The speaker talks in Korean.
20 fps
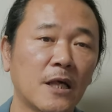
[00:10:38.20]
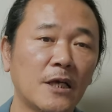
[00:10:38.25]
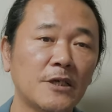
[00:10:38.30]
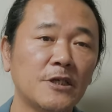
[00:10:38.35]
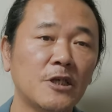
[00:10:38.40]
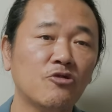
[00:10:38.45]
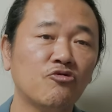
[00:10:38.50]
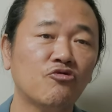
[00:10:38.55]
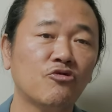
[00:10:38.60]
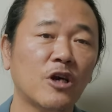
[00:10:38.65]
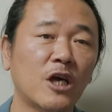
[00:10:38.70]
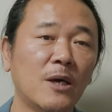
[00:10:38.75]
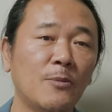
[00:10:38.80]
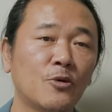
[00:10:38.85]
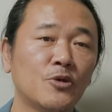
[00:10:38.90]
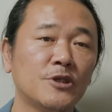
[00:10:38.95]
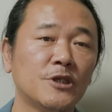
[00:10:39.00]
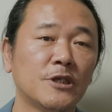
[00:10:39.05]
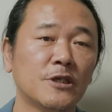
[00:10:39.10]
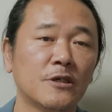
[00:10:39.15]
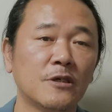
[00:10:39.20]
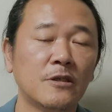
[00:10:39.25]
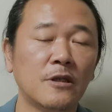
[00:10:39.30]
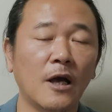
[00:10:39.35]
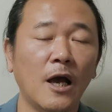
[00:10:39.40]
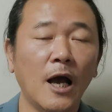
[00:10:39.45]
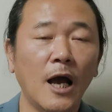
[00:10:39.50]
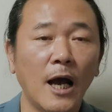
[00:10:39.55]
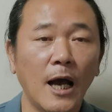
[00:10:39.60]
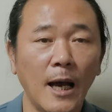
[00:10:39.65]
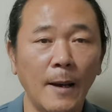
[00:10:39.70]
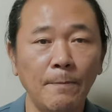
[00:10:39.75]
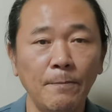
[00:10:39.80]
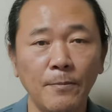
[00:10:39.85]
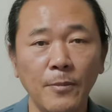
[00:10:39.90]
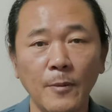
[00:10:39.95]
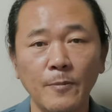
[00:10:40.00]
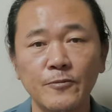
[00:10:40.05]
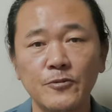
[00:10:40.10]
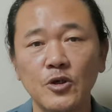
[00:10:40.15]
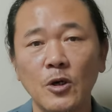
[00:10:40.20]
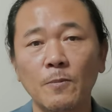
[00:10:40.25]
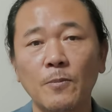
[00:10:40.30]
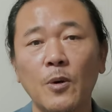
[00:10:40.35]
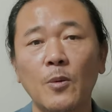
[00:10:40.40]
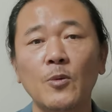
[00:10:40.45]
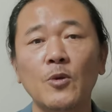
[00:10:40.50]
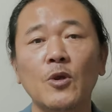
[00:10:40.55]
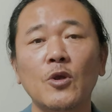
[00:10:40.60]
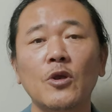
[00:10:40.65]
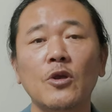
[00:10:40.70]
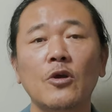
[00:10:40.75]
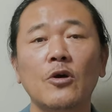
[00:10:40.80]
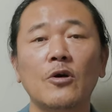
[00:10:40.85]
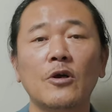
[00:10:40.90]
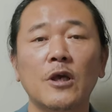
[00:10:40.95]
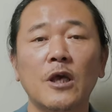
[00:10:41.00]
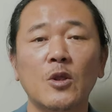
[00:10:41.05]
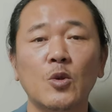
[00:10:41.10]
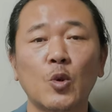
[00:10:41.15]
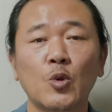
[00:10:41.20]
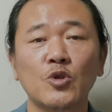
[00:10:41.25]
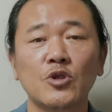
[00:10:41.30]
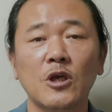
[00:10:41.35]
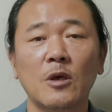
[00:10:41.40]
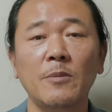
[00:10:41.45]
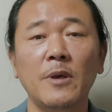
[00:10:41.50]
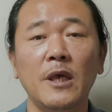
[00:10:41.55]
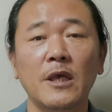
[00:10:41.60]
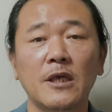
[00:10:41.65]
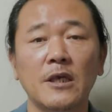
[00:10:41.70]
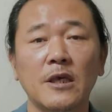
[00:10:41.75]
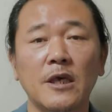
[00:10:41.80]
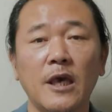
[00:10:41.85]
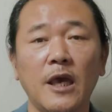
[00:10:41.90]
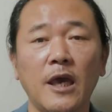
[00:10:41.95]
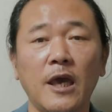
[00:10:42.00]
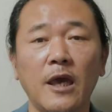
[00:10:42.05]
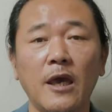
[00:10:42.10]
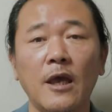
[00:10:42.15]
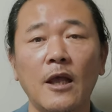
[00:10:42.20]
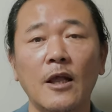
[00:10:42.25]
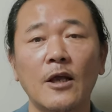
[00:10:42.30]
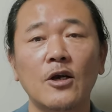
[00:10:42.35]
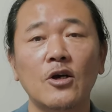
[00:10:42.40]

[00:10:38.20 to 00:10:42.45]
사실 국가의 본질은 합법적 폭력의 독점에 있기에